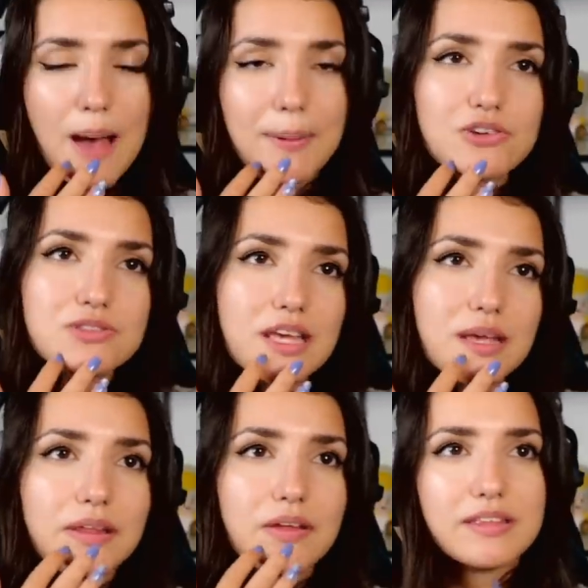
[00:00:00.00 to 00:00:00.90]
Après, je sais
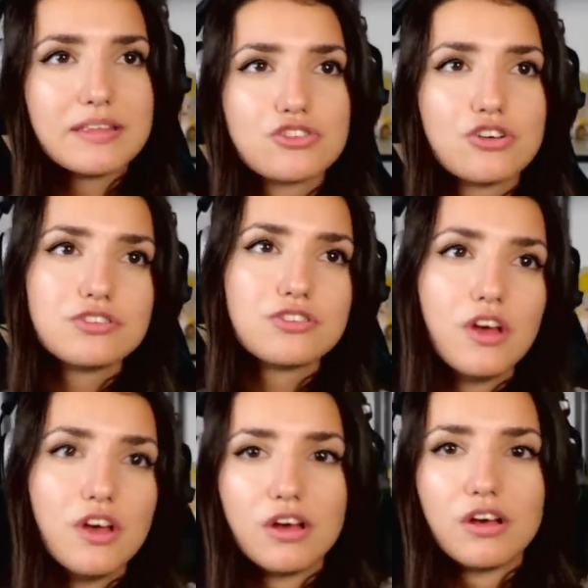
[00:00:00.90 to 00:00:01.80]
que maintenant il y a des choses
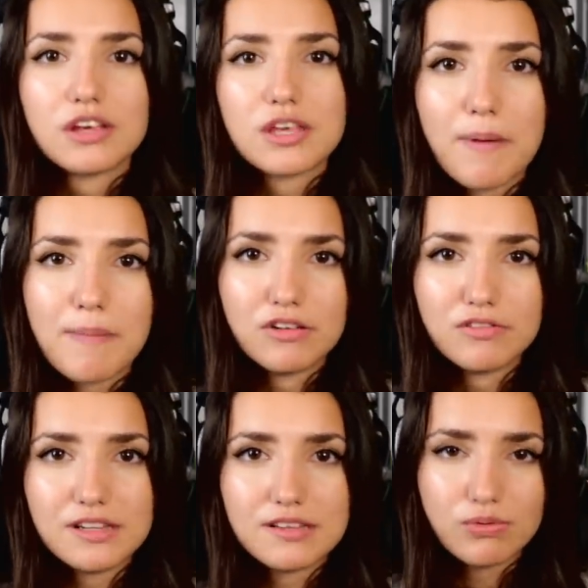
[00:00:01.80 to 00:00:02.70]
euh, qui permettent
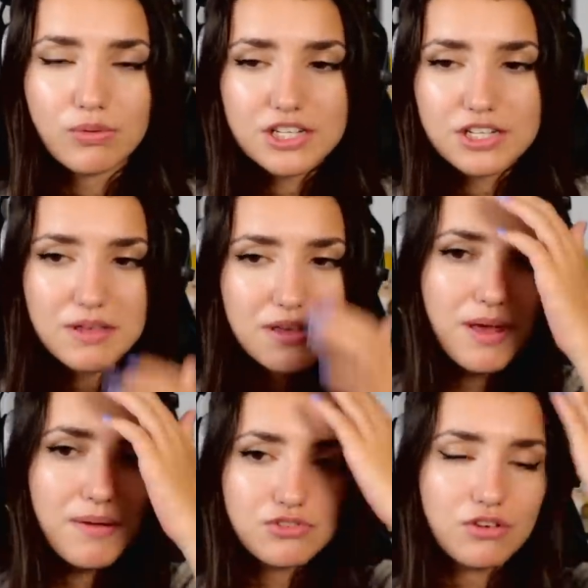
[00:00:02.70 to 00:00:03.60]
d'enlever les tatouages, mais même,